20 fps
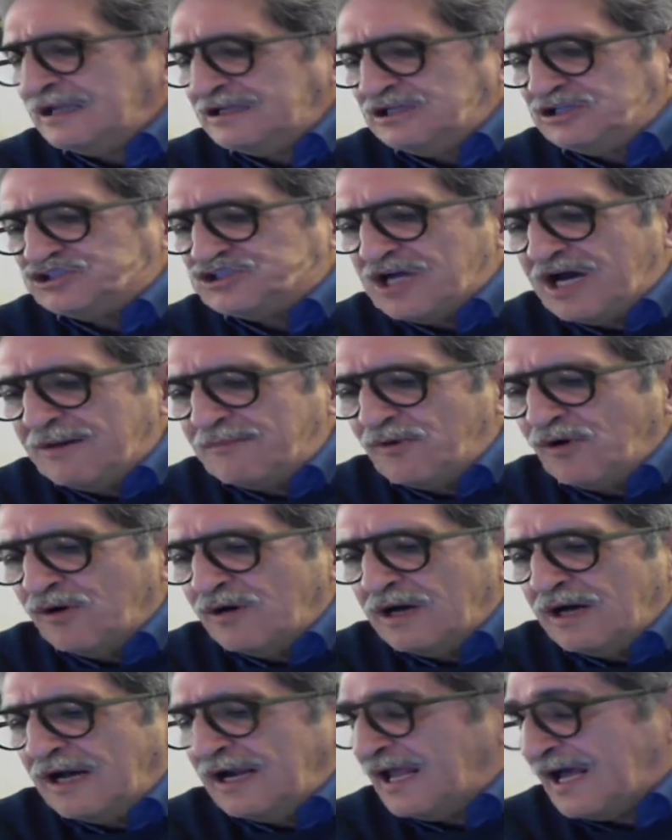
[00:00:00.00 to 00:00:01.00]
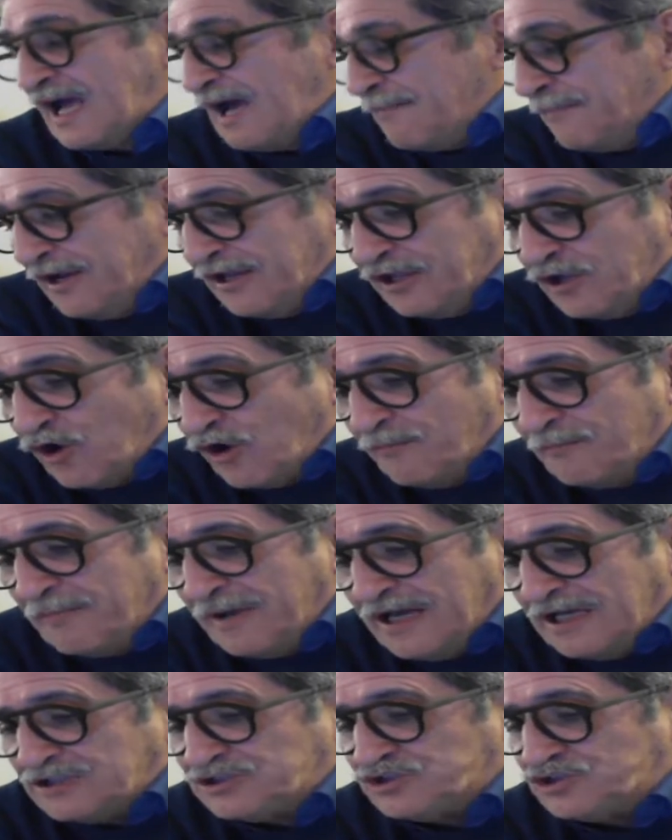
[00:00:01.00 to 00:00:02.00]
diciamo, alla Camera di
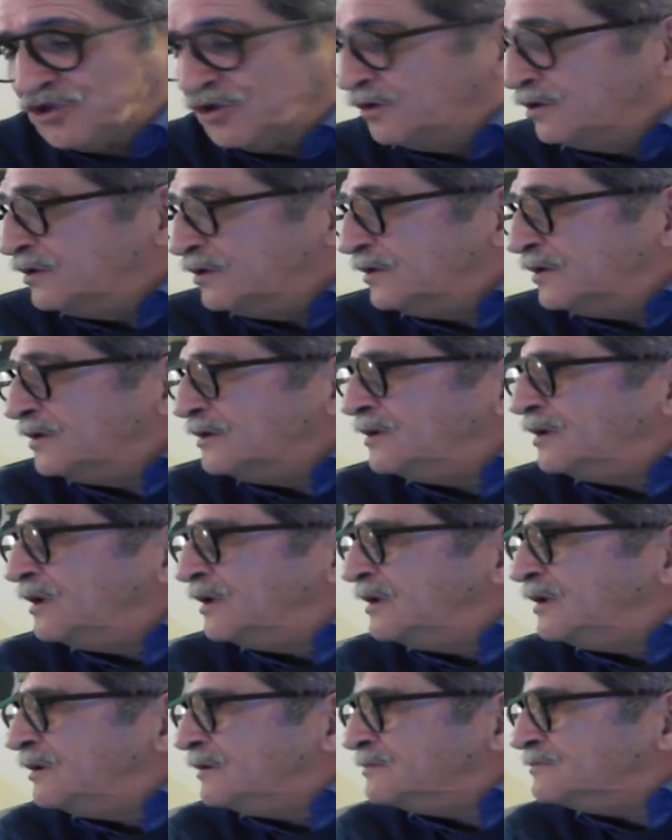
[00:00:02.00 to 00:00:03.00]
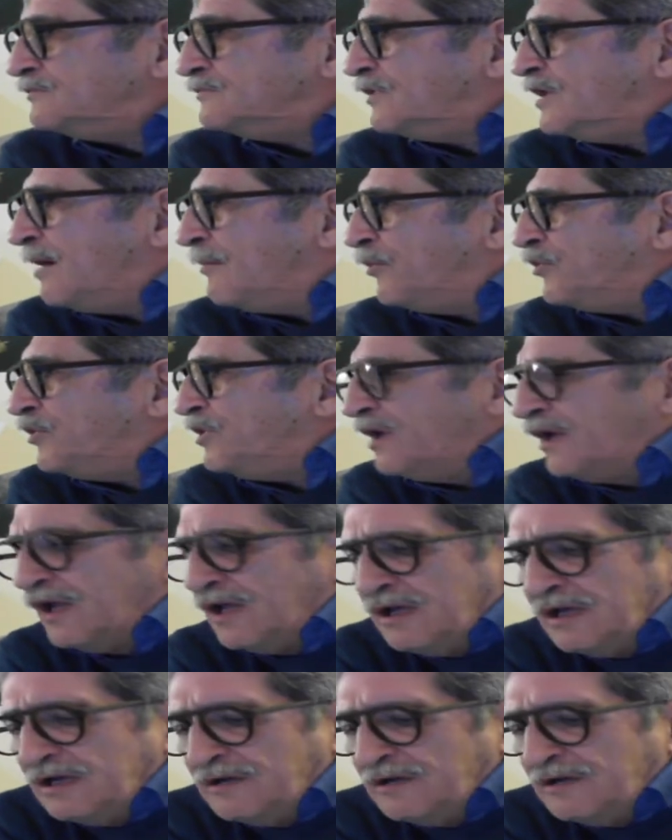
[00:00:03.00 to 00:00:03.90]
Commercio. Eh, vogliamo dire il